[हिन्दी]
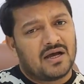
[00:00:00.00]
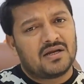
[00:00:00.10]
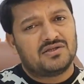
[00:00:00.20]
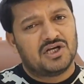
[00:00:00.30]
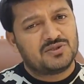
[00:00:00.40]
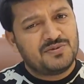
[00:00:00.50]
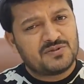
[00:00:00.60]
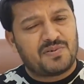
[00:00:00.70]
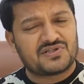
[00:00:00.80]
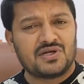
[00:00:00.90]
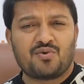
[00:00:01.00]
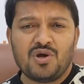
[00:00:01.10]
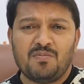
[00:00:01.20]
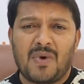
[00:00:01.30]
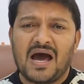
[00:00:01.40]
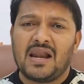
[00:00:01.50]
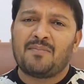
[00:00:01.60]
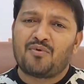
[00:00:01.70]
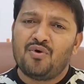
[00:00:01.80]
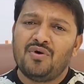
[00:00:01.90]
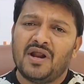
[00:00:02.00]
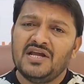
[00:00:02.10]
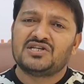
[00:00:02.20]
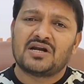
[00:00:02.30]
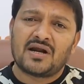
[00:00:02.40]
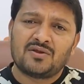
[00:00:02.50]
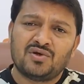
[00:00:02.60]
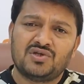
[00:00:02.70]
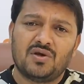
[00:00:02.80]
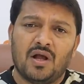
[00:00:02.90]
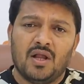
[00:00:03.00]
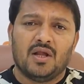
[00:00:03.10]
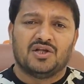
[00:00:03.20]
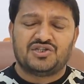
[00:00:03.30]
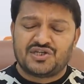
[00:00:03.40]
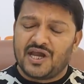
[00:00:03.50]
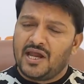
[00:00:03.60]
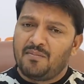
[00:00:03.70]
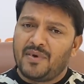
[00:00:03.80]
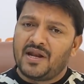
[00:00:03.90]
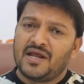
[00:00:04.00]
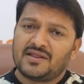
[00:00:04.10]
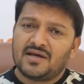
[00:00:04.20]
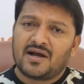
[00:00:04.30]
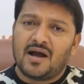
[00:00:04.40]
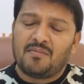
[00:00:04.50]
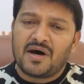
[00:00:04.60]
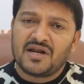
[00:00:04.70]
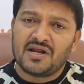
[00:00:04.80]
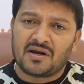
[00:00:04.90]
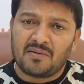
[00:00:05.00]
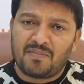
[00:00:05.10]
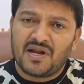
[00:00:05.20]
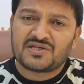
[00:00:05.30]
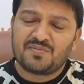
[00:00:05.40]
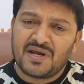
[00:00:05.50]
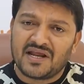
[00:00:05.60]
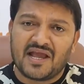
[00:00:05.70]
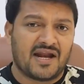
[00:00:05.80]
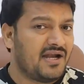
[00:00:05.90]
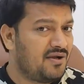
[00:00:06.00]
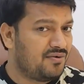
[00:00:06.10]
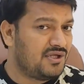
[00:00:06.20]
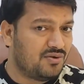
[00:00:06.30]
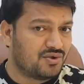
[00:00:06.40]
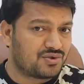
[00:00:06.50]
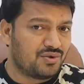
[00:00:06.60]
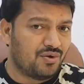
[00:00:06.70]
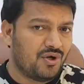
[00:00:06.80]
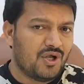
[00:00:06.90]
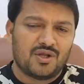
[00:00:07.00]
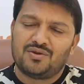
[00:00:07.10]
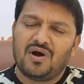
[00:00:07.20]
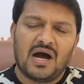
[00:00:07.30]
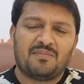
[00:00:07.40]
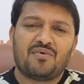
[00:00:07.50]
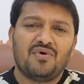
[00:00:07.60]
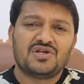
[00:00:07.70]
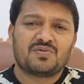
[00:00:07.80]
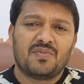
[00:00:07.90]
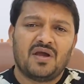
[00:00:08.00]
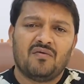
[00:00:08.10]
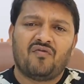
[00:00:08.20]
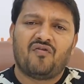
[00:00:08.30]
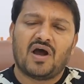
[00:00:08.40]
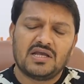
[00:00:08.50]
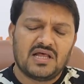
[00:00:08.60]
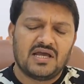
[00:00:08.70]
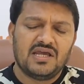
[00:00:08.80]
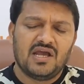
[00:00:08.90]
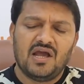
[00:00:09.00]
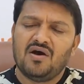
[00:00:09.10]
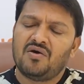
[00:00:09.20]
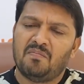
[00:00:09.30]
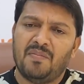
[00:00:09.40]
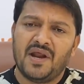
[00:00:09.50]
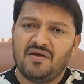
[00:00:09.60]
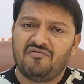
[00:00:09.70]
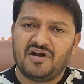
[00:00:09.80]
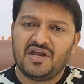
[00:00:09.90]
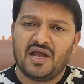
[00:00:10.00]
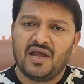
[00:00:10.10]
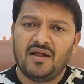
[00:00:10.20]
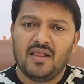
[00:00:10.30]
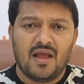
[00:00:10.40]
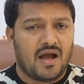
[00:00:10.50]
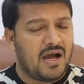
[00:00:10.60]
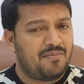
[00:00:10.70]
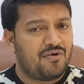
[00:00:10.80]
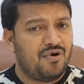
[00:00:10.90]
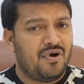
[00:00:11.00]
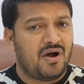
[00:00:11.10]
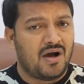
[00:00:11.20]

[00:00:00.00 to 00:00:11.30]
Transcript: अगर 10-20 परसेंट कोई माल आपको नहीं चल रहा है तो छह महीने तक हमारी रिप्लेसमेंट गारंटी होती दोस्तों तो आपको इसमें फायदा ही है और बेनिफिट ही है आपको